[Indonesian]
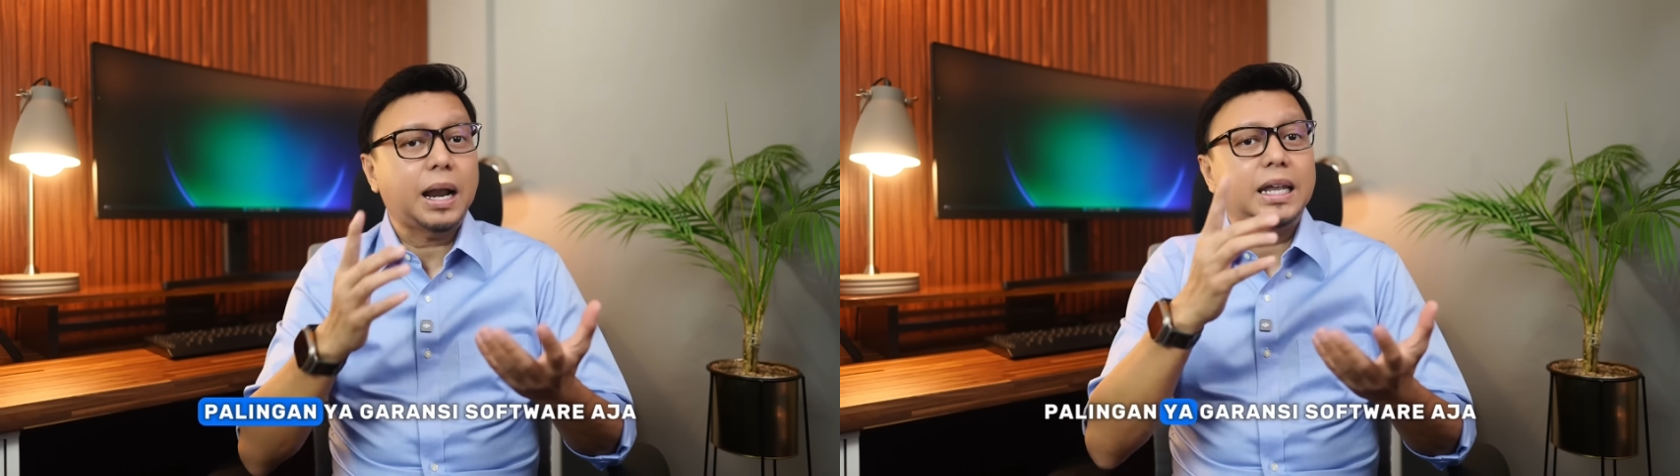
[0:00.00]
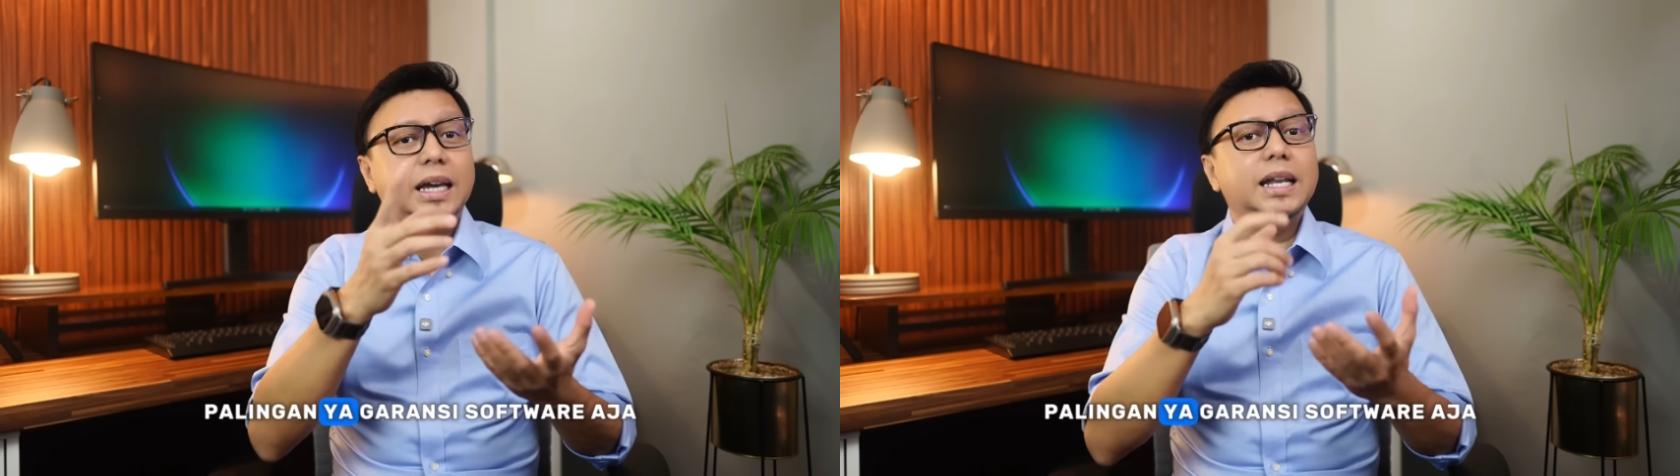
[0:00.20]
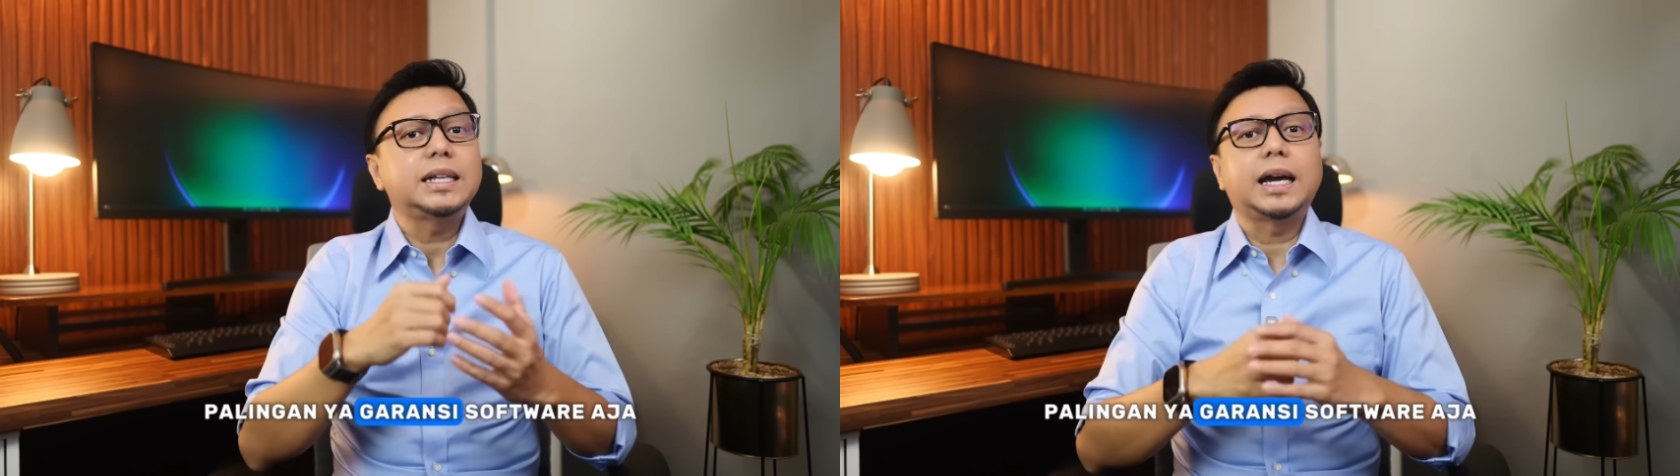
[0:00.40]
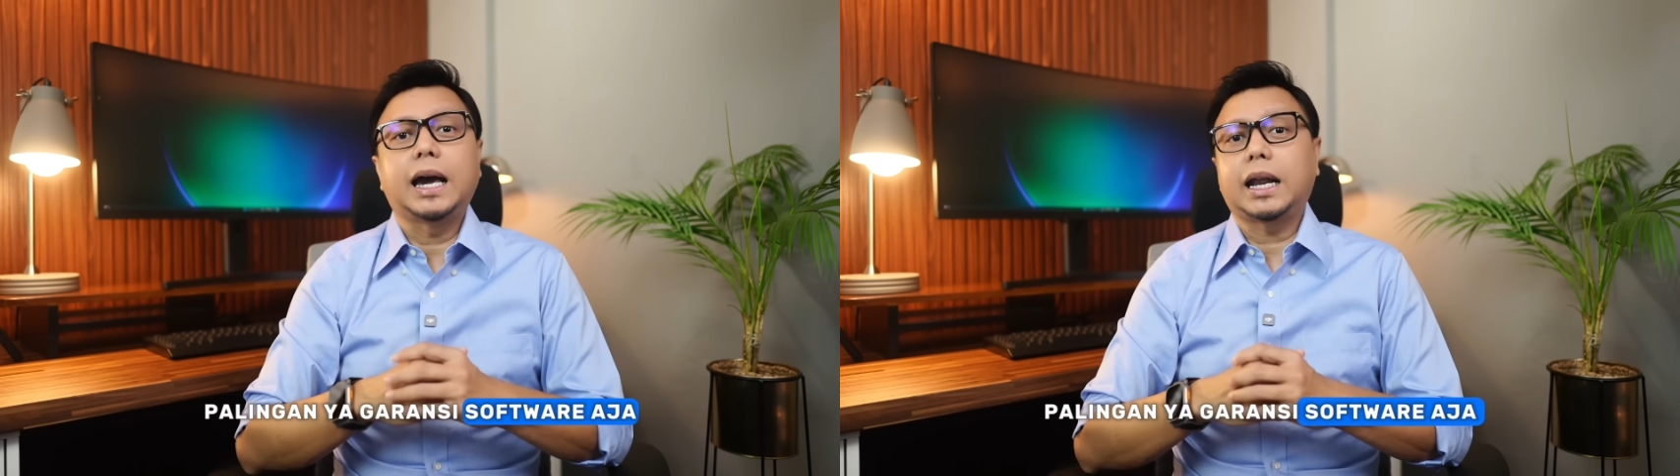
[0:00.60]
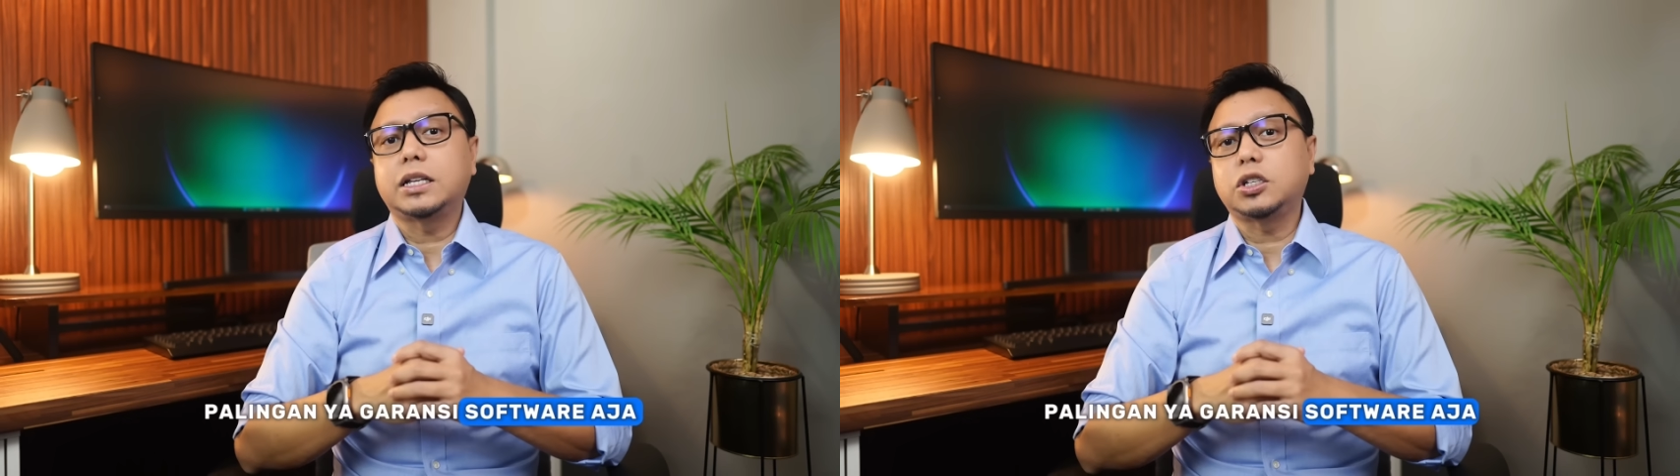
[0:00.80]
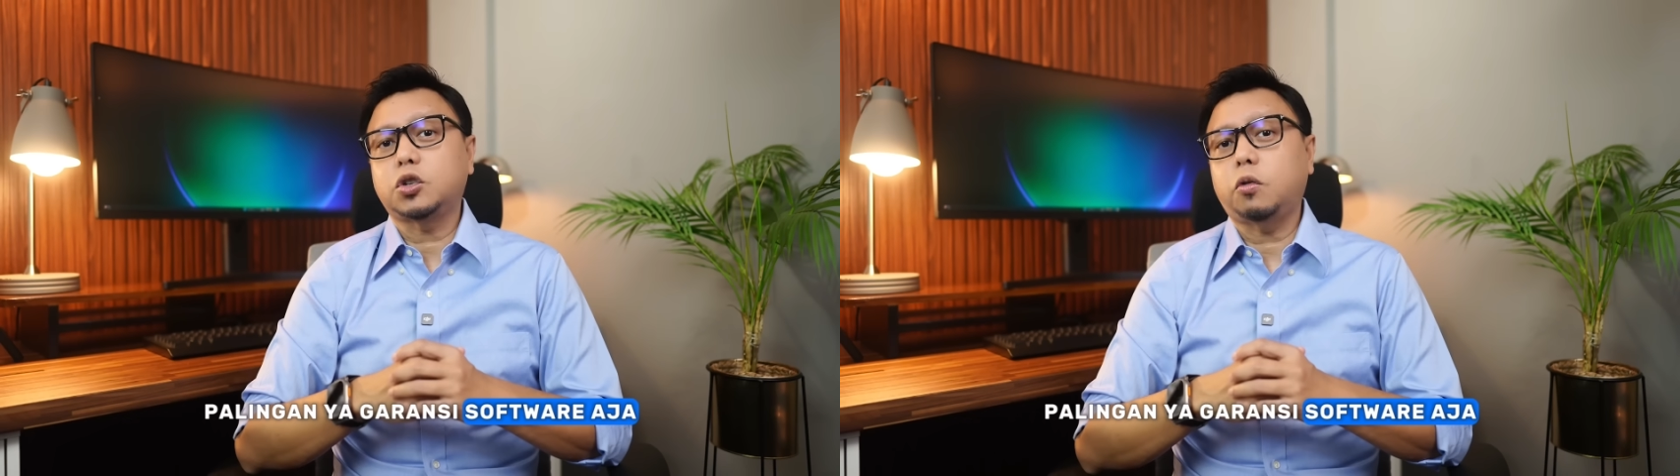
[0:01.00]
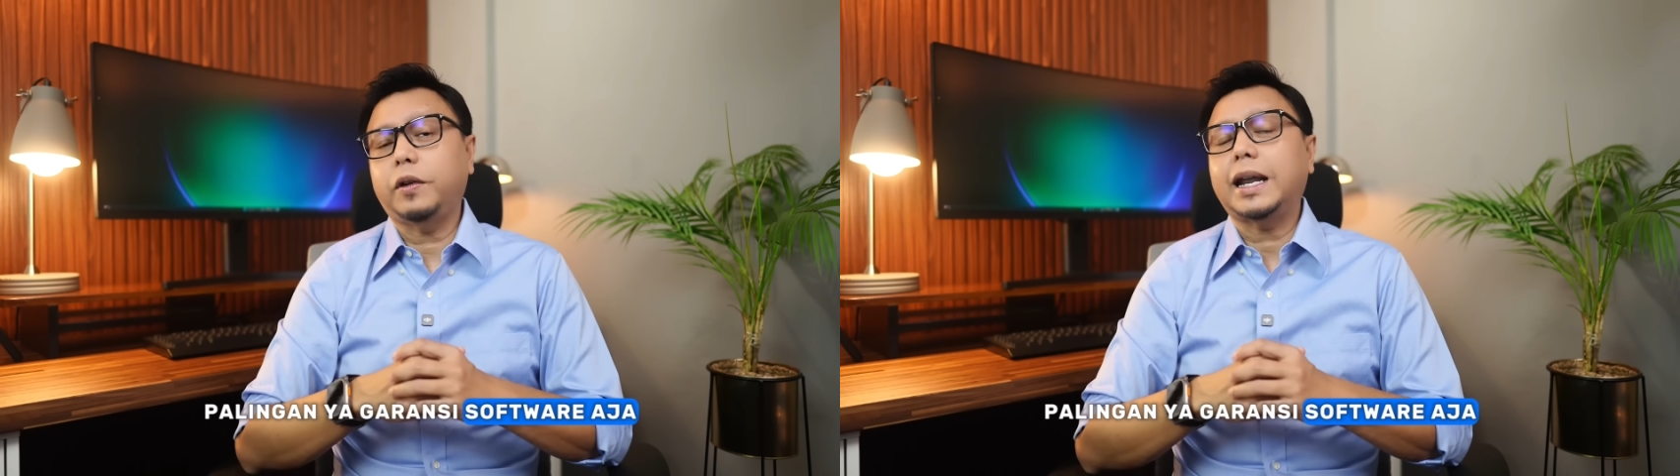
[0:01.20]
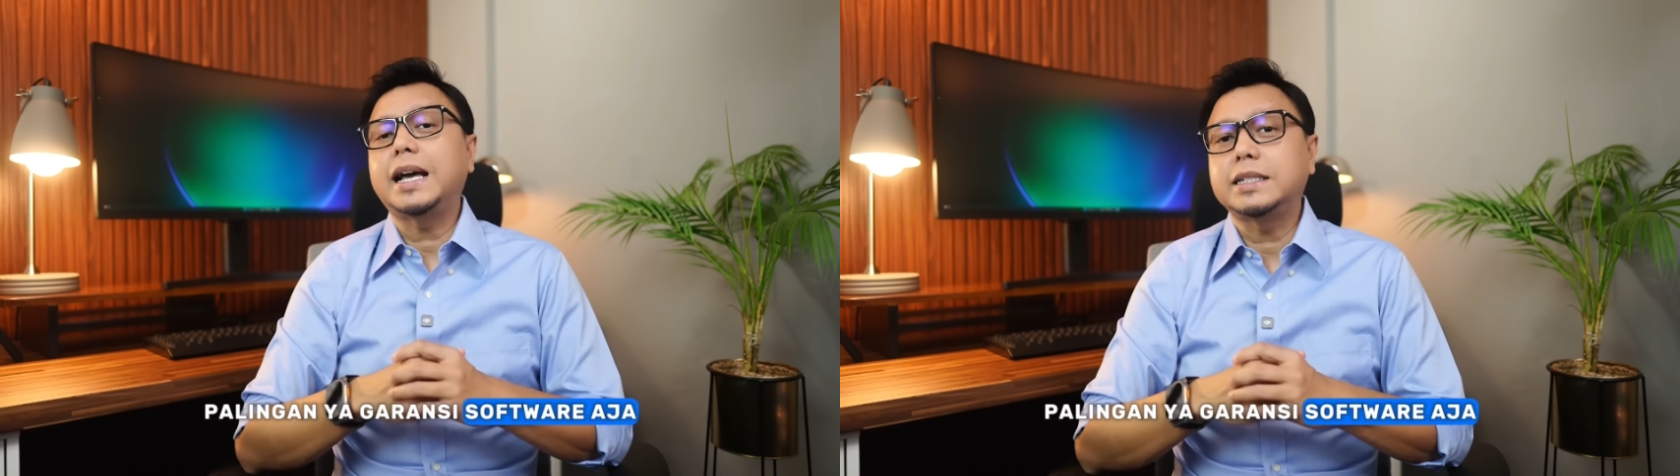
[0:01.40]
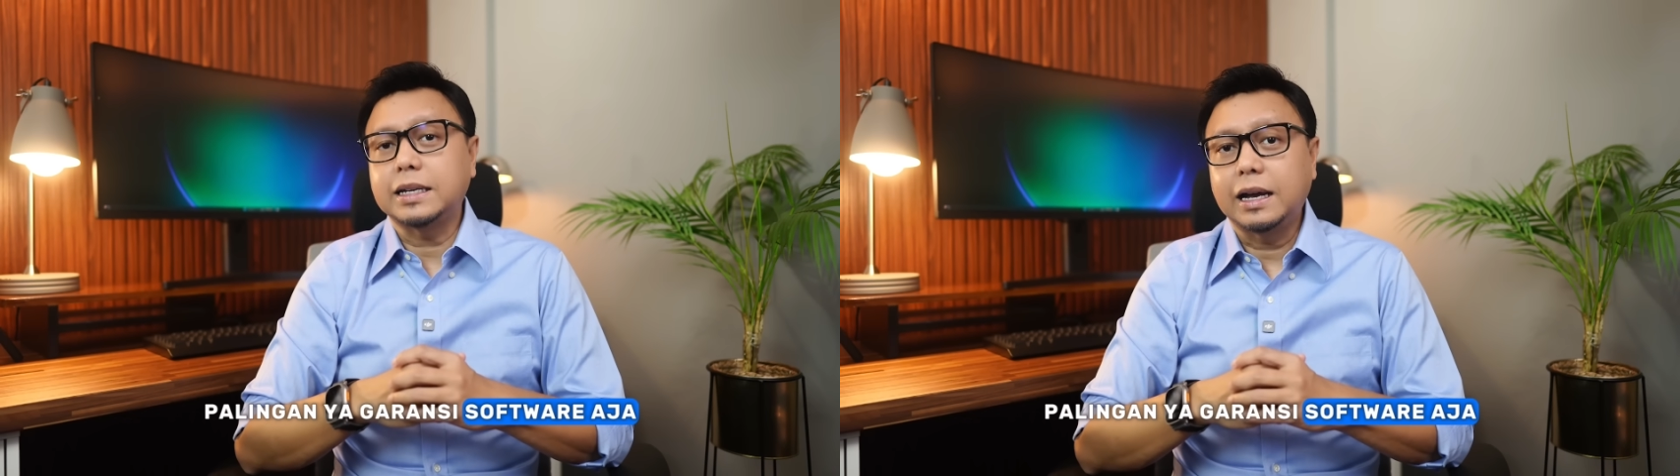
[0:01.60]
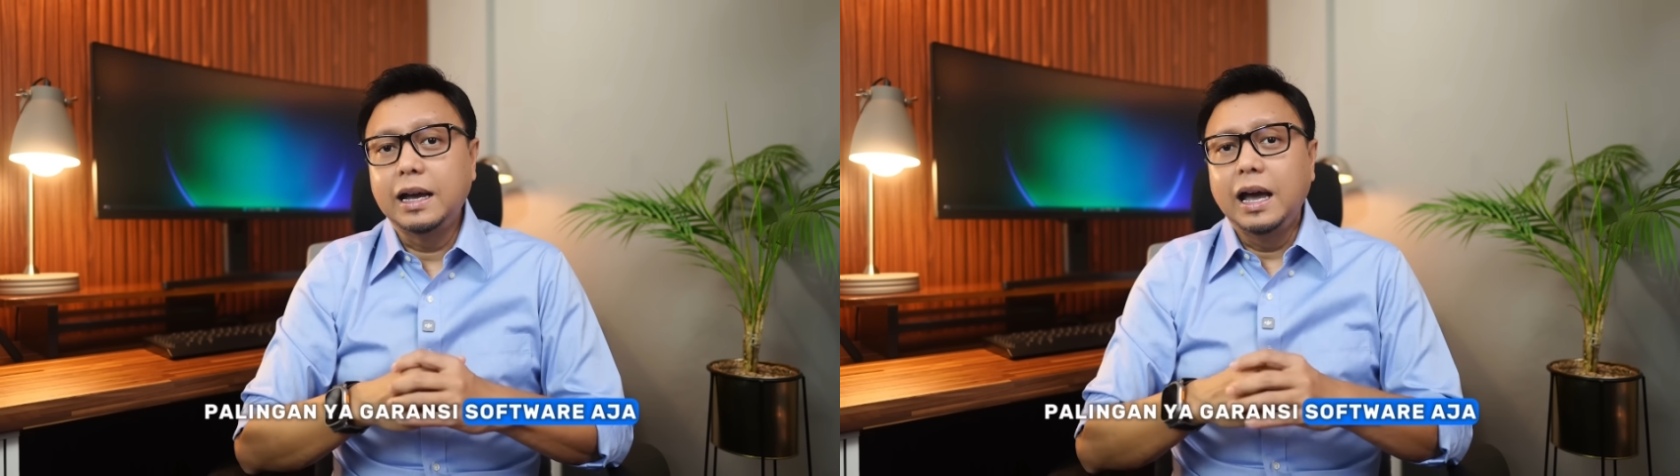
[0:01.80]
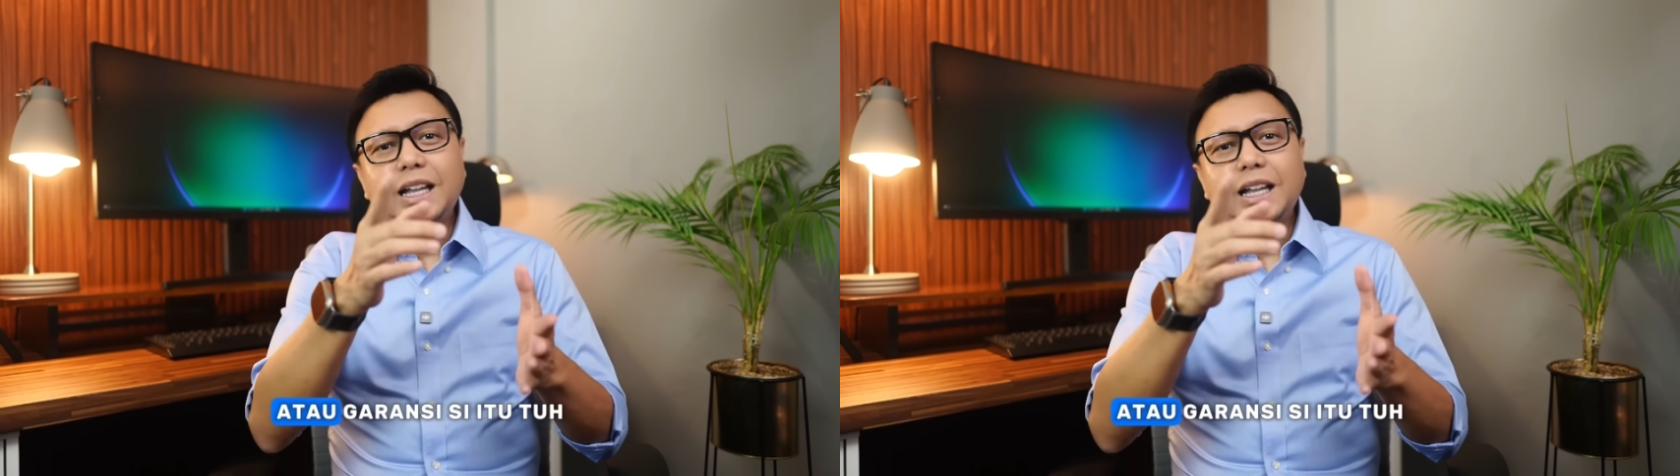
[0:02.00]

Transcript: Palingan ya garansi software aja.